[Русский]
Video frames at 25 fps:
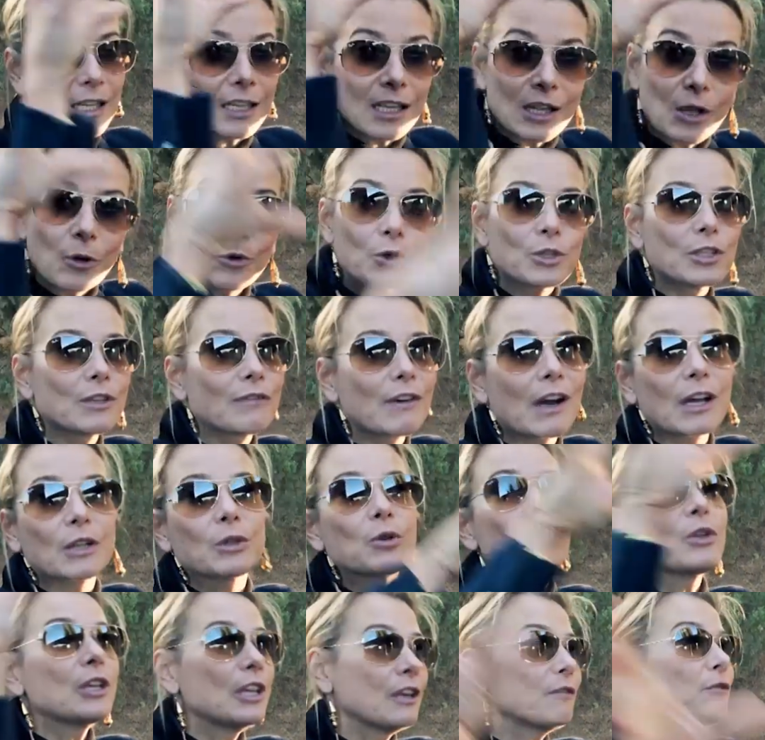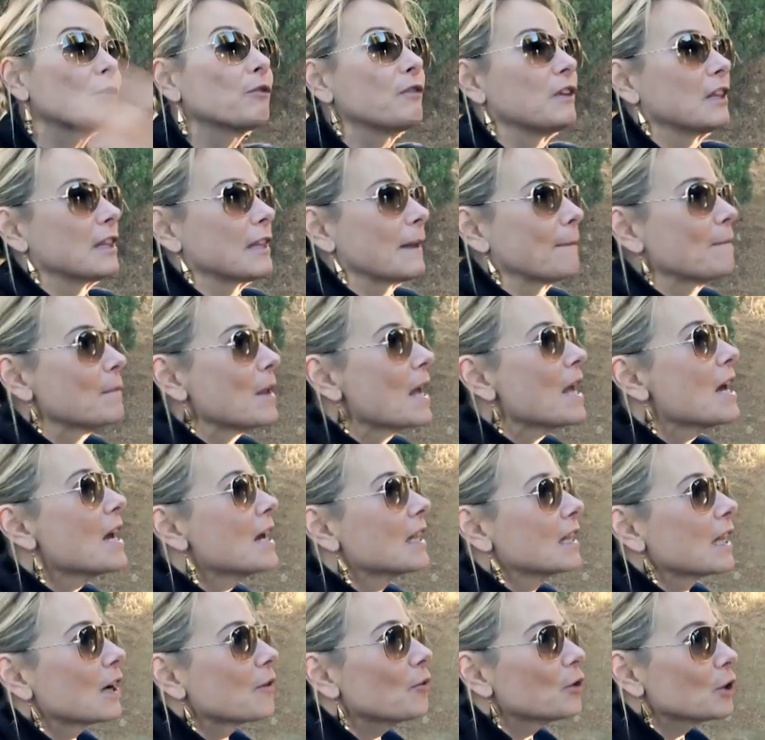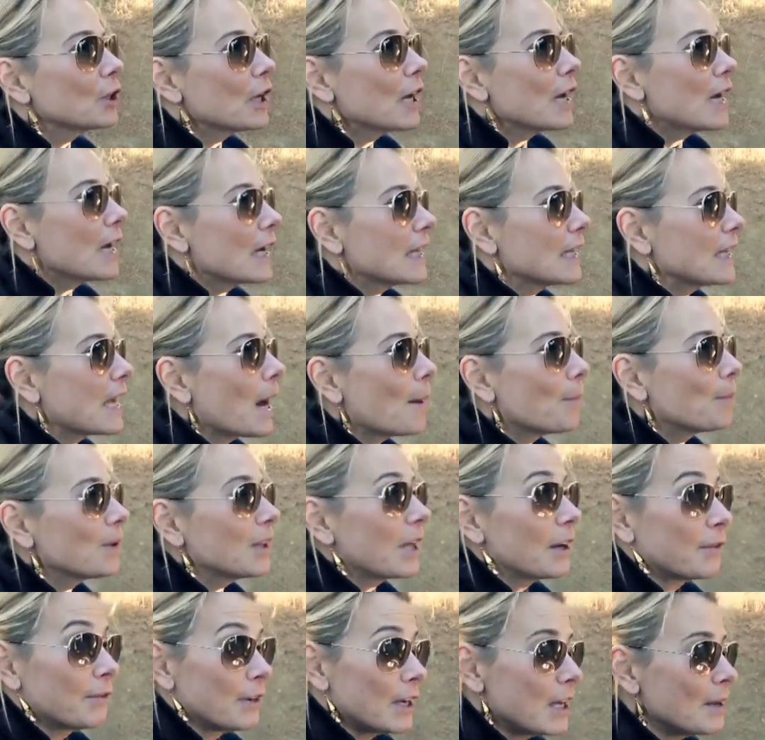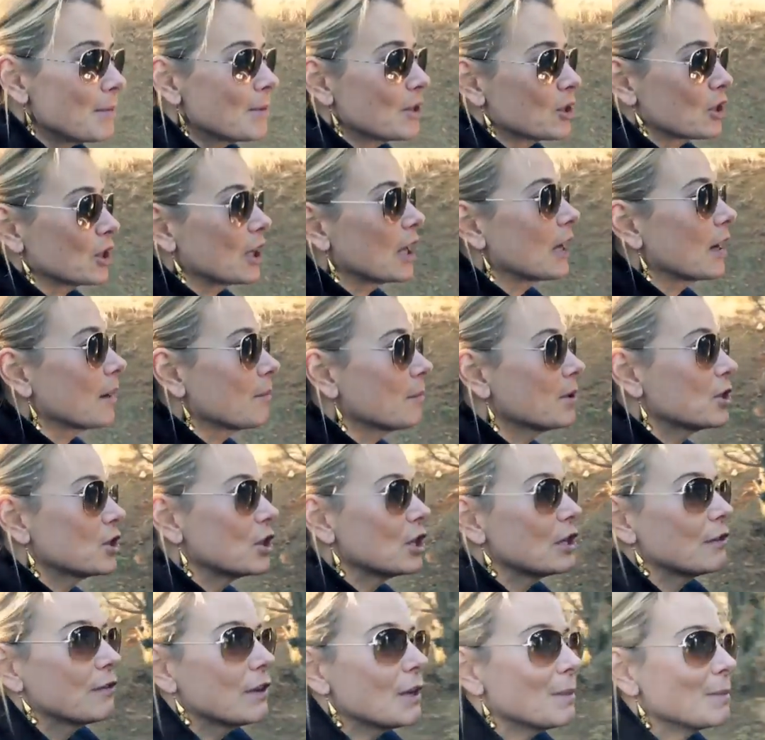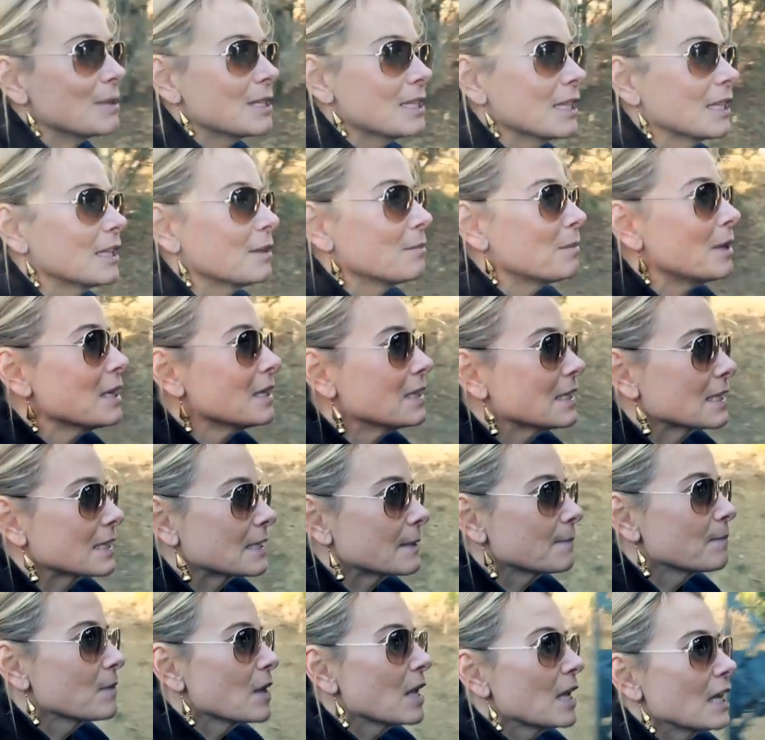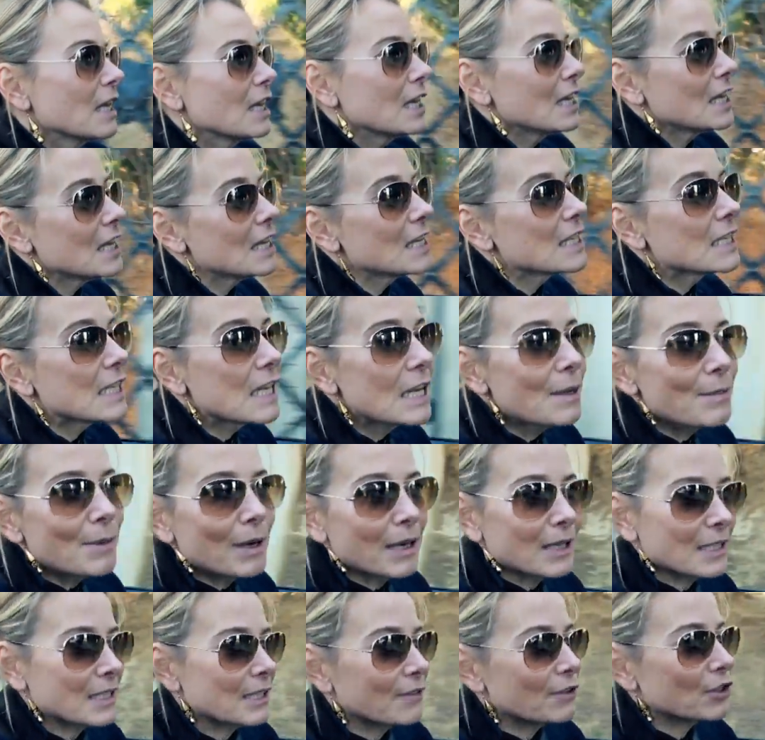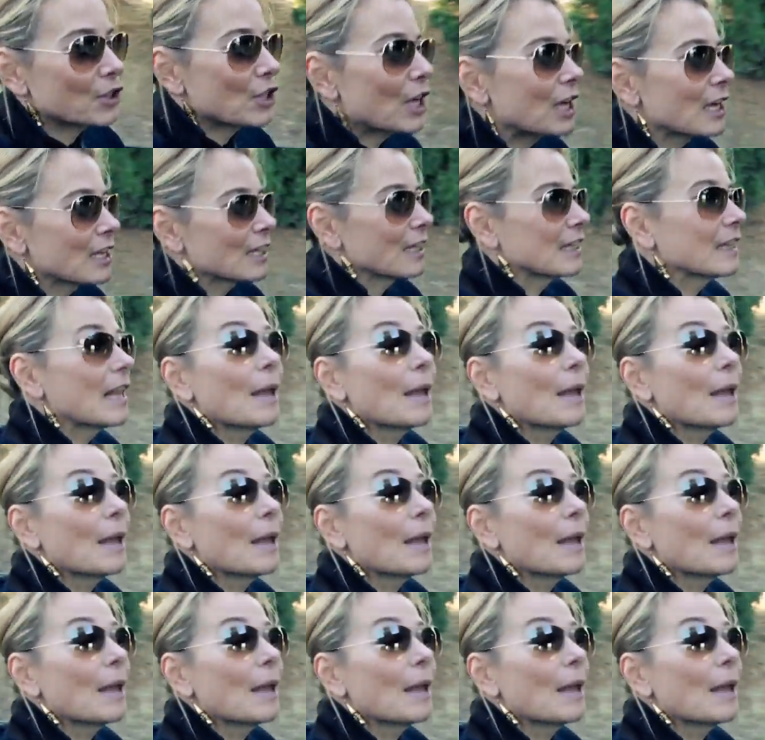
когда находится находишься в картоне, его видно. Так вот, я была в Риме, жила, мы жили в Риме целый месяц, и из Рима совершали